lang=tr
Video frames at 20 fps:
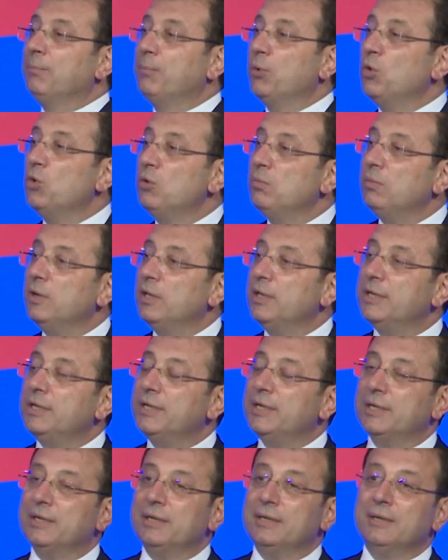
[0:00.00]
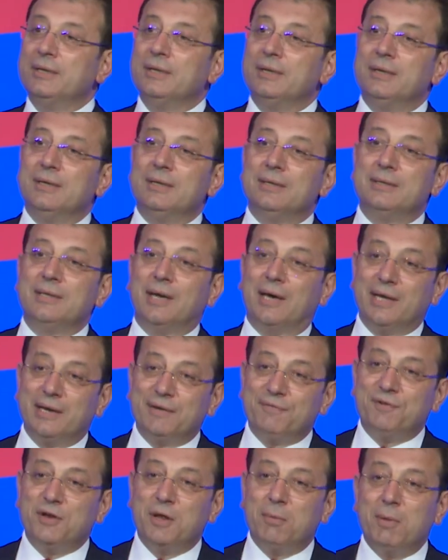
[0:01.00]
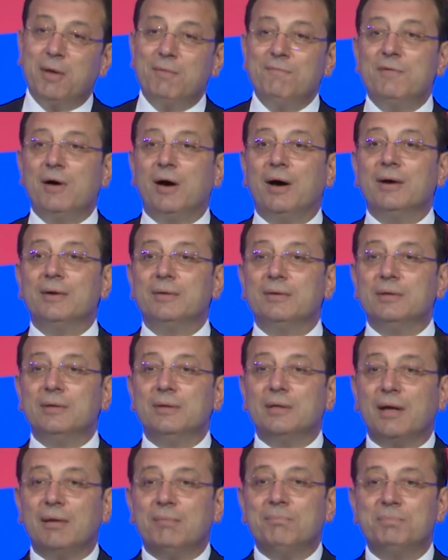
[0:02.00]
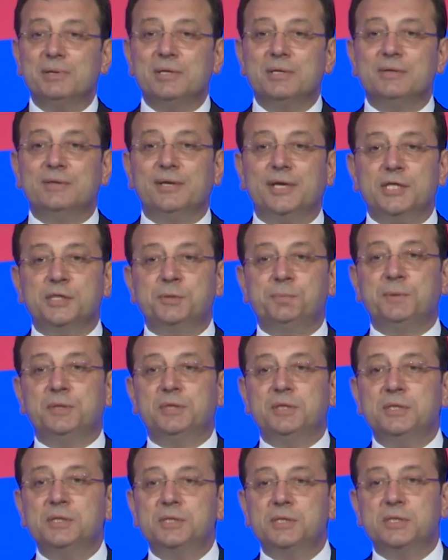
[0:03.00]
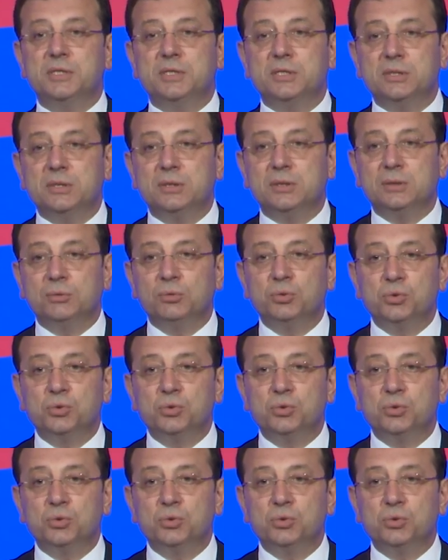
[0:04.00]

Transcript: bölümleri tariflemem ve ardından bir tespiti sizin